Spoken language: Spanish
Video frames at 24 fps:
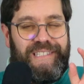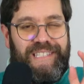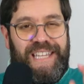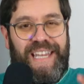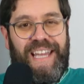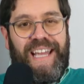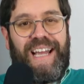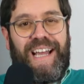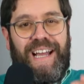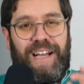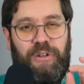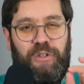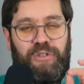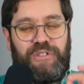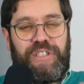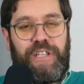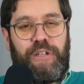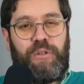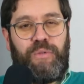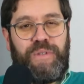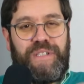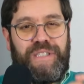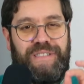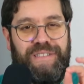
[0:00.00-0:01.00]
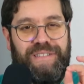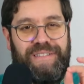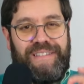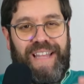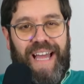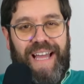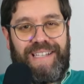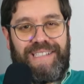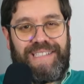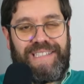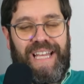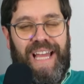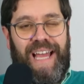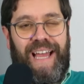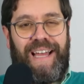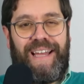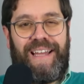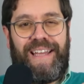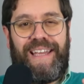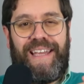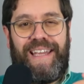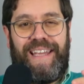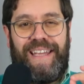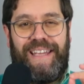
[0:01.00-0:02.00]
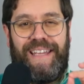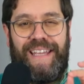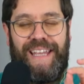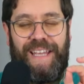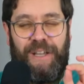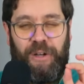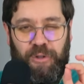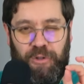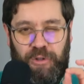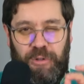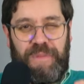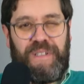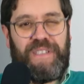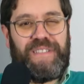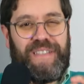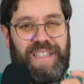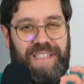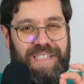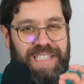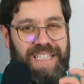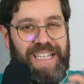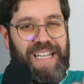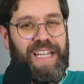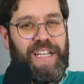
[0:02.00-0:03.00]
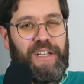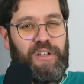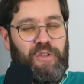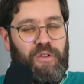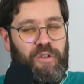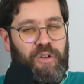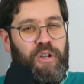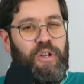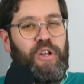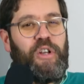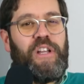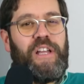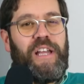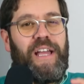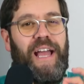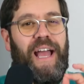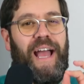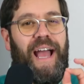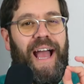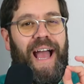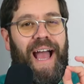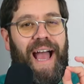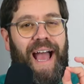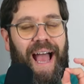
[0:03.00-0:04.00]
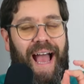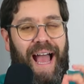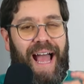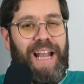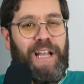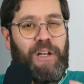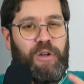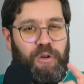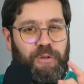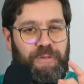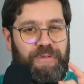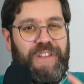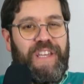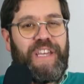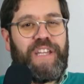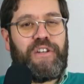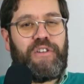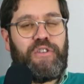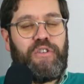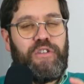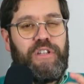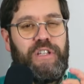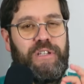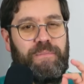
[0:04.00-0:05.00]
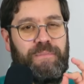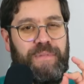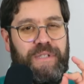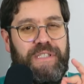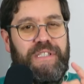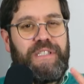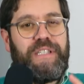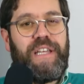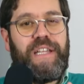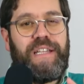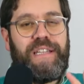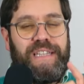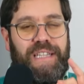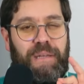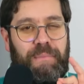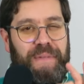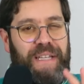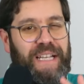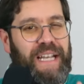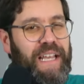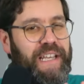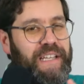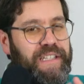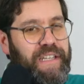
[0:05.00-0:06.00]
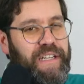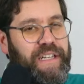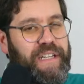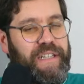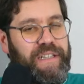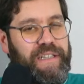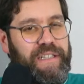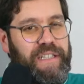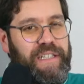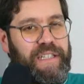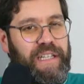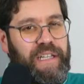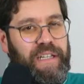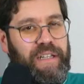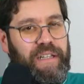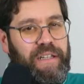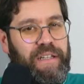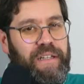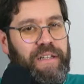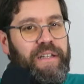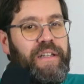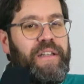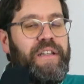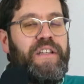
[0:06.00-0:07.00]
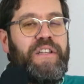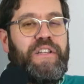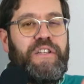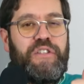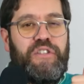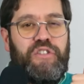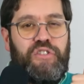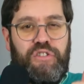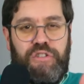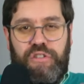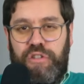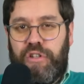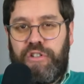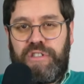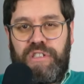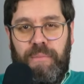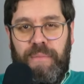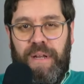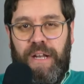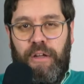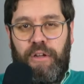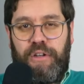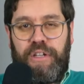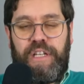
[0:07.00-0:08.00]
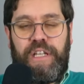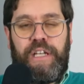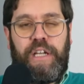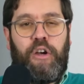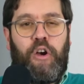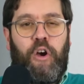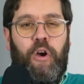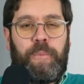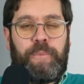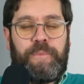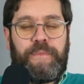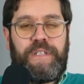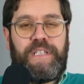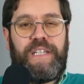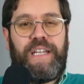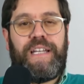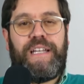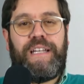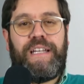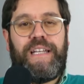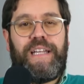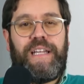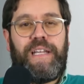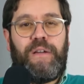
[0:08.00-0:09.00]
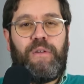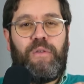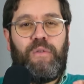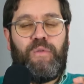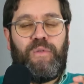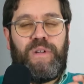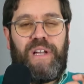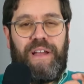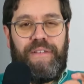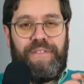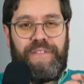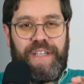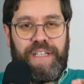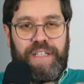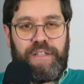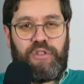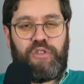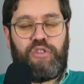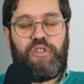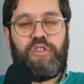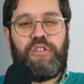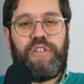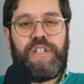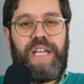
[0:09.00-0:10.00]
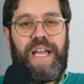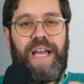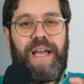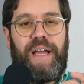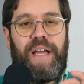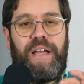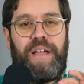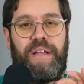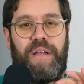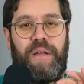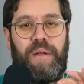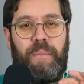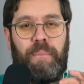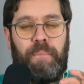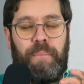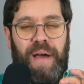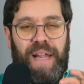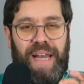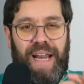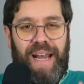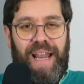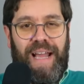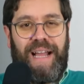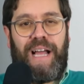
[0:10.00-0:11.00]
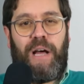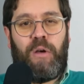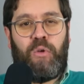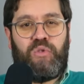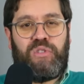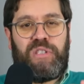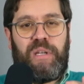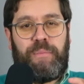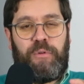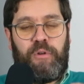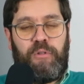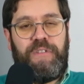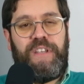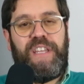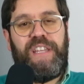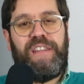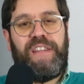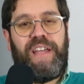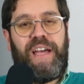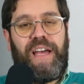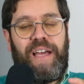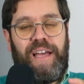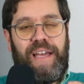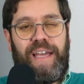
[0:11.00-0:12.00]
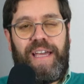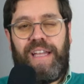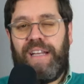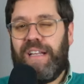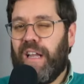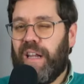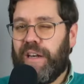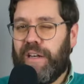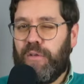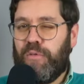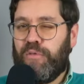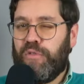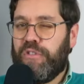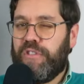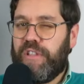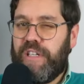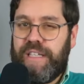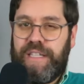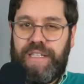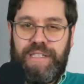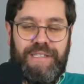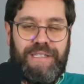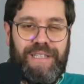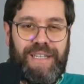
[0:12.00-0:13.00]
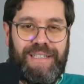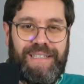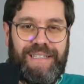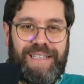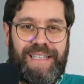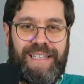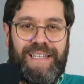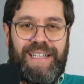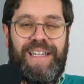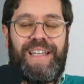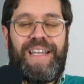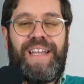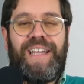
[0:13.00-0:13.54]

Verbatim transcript: Llega José Luis Daza, economista chileno, al gobierno del presidente Milei en Argentina. Giorgia Meloni obtiene una victoria para la causa provida en la reunión del G7